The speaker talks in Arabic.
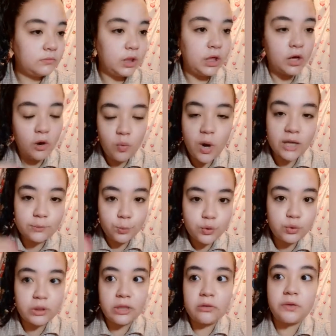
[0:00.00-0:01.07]
اللي هو
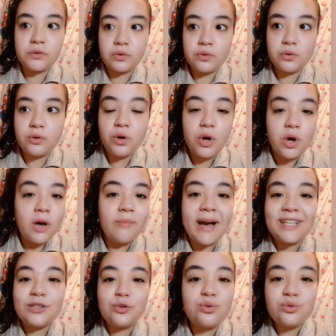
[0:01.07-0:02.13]
هتبصوا تلاقوا نفسكم ما
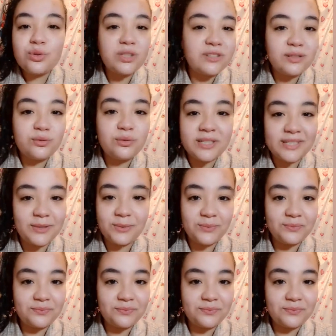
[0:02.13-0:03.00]
عندكوش وقت ان انتوا تحزنوا